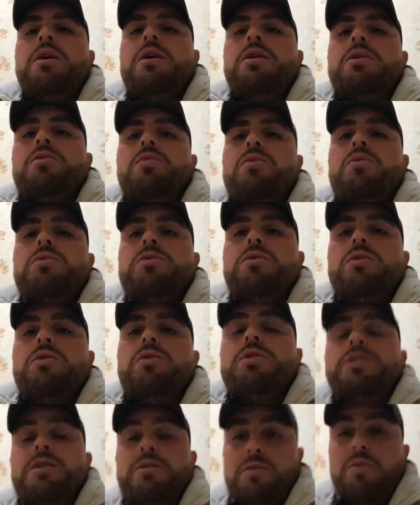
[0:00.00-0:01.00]
donc euh,
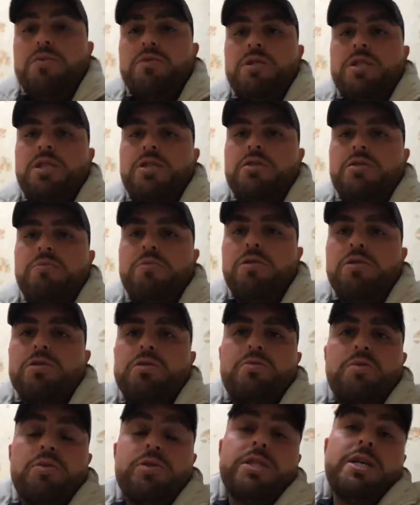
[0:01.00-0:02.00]
c'est aussi, je pense,
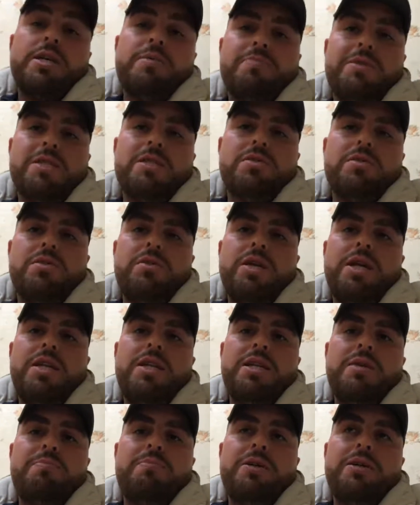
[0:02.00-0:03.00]
pour ça, parce qu'il
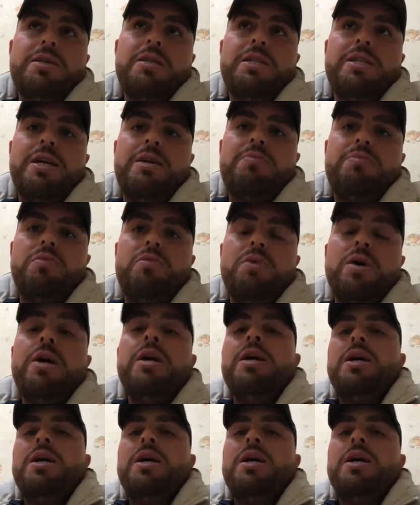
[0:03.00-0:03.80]
n'y a pas d'impôt.